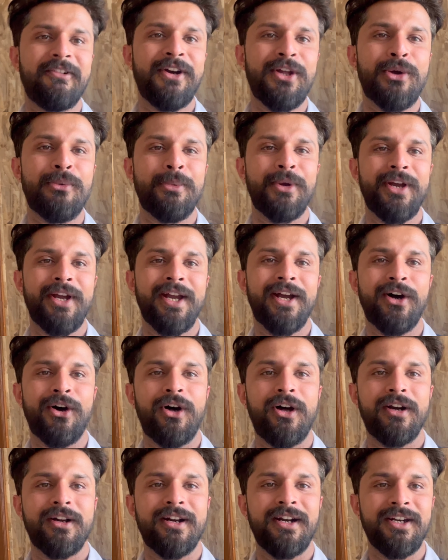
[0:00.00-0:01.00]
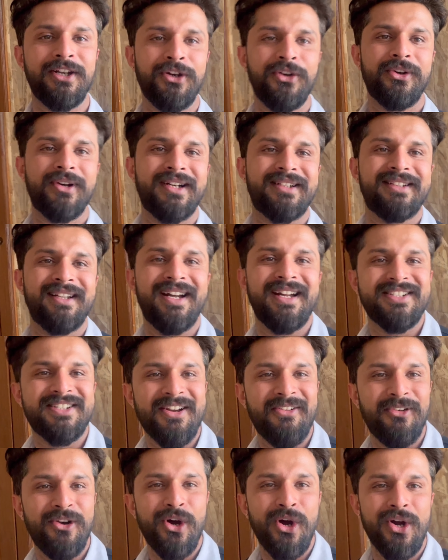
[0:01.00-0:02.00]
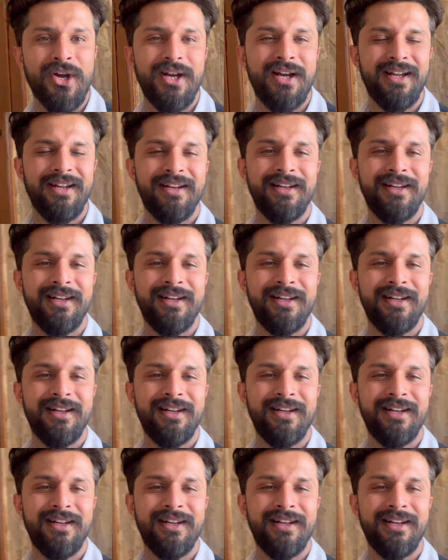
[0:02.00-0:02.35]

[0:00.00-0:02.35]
वीडियो में और कंटिन्यू करते हैं आज का ब्लॉग